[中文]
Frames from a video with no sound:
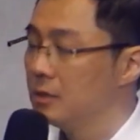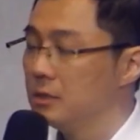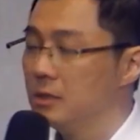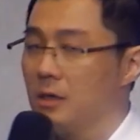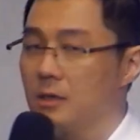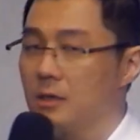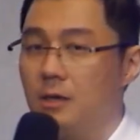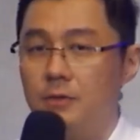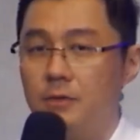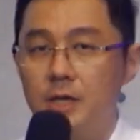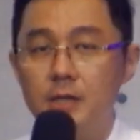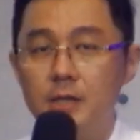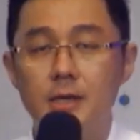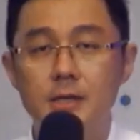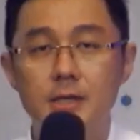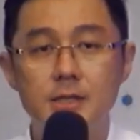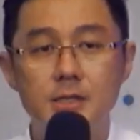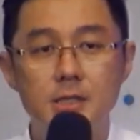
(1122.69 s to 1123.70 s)
那 Claudia
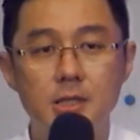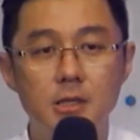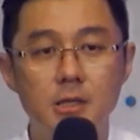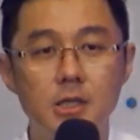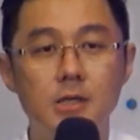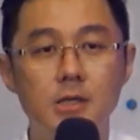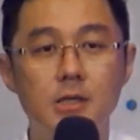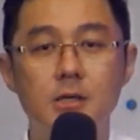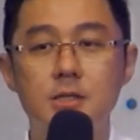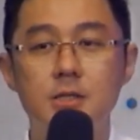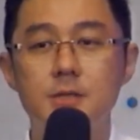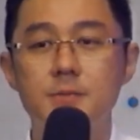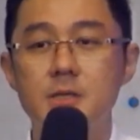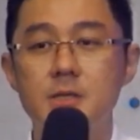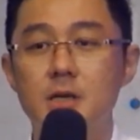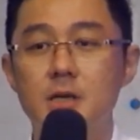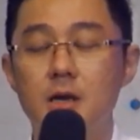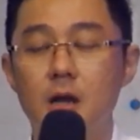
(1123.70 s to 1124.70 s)
她的经历呢，基
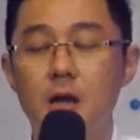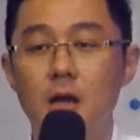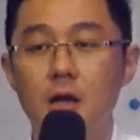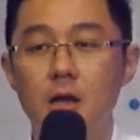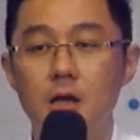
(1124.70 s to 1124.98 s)
本上